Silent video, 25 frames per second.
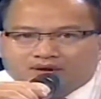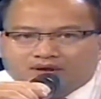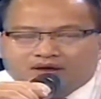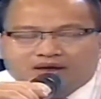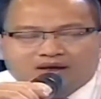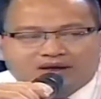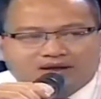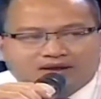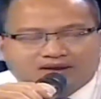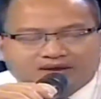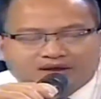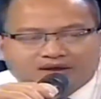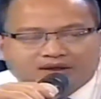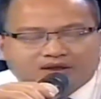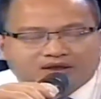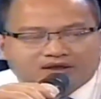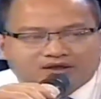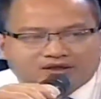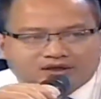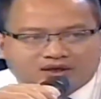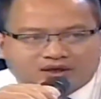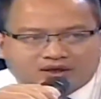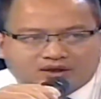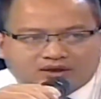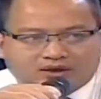nền kinh tế thị
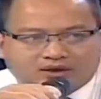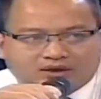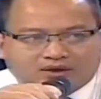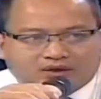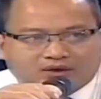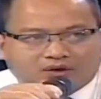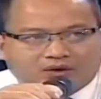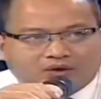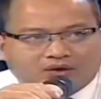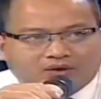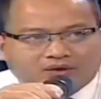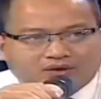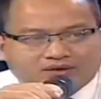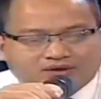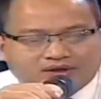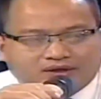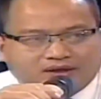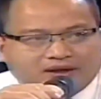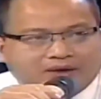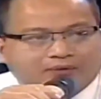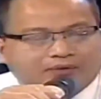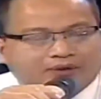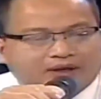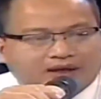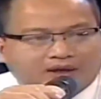trường nó sẽ
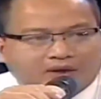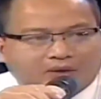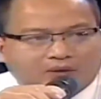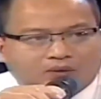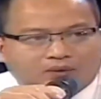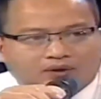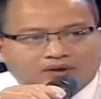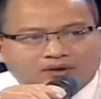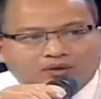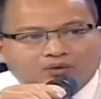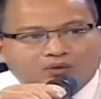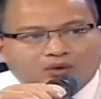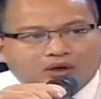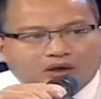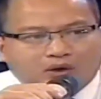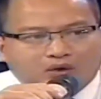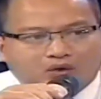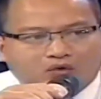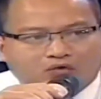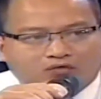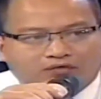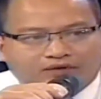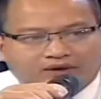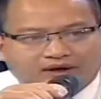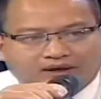kéo theo cái nhu
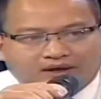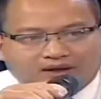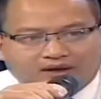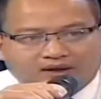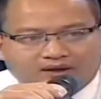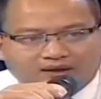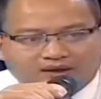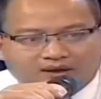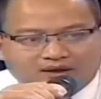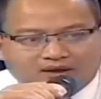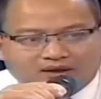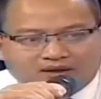cầu về